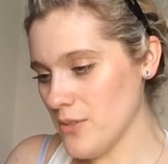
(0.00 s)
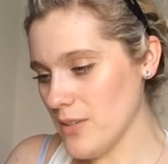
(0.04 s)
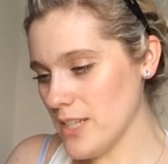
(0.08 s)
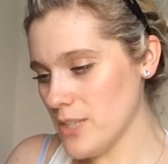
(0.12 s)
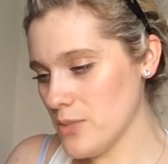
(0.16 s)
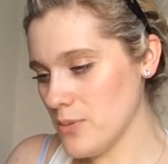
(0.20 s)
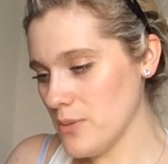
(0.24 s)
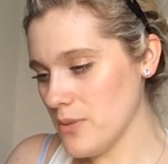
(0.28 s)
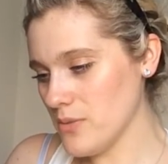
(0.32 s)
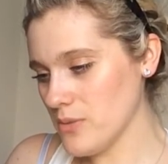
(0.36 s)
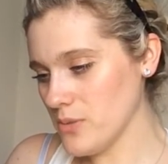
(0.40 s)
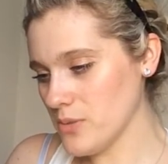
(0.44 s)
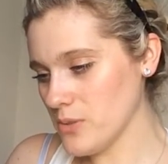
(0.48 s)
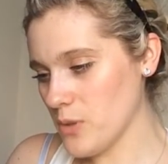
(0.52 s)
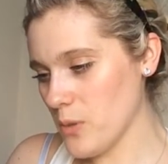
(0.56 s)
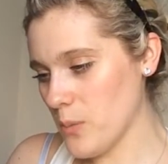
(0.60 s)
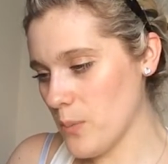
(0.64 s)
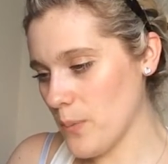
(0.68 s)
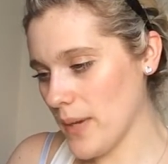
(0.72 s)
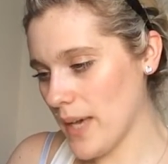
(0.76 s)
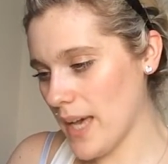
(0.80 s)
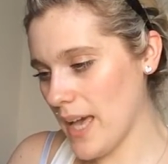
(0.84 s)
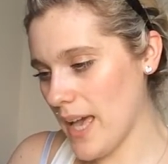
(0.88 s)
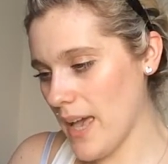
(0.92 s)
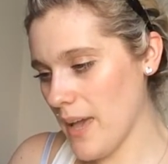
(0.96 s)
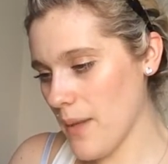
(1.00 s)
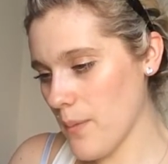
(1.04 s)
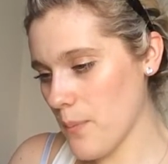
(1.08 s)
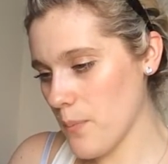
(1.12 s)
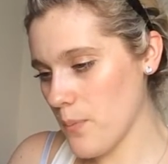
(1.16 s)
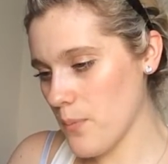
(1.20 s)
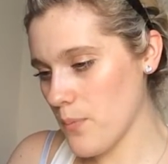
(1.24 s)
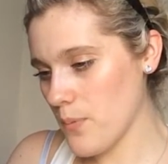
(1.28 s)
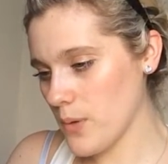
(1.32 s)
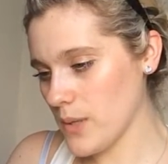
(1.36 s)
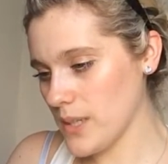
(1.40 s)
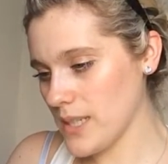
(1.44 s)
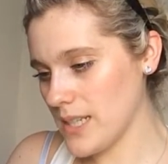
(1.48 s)
Nous les suivons de près
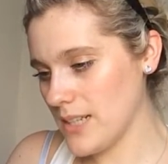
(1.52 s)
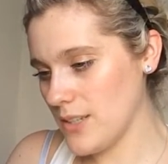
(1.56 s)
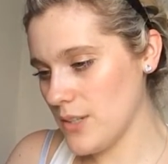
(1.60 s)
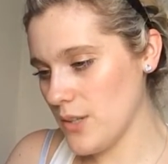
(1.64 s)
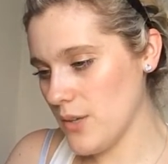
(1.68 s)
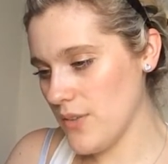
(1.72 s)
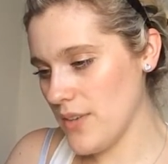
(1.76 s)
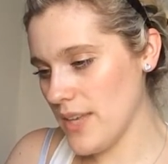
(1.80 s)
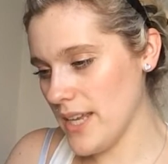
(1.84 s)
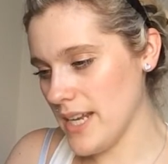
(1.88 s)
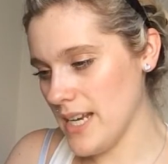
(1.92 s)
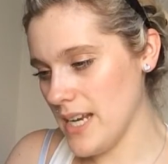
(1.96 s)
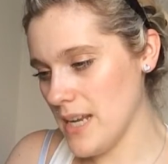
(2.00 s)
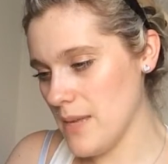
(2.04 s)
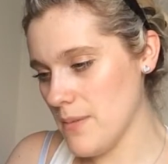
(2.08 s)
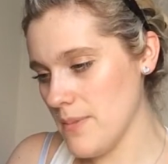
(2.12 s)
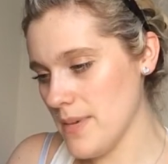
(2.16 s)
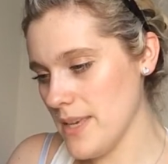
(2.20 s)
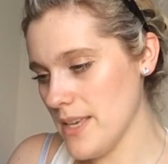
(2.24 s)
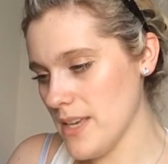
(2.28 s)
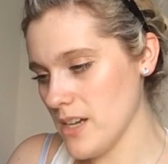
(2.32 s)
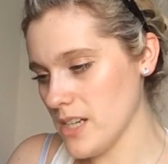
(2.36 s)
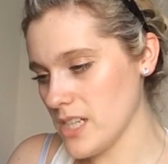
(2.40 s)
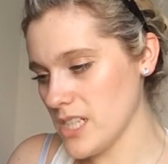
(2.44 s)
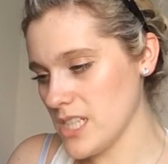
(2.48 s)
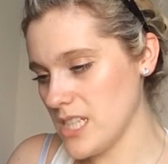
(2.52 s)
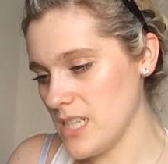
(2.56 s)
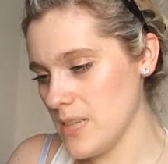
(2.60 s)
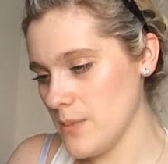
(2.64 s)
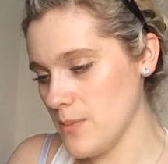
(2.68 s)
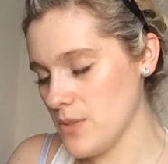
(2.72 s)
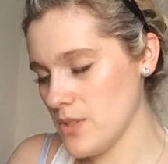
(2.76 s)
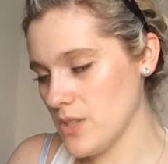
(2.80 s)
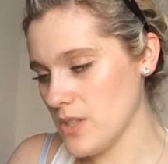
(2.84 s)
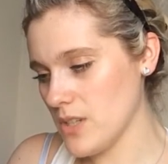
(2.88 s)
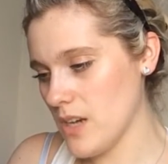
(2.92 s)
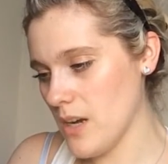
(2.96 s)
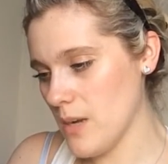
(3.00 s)
pour qu'ils deviennent les meilleurs
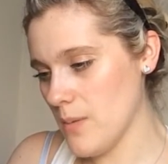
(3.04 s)
chips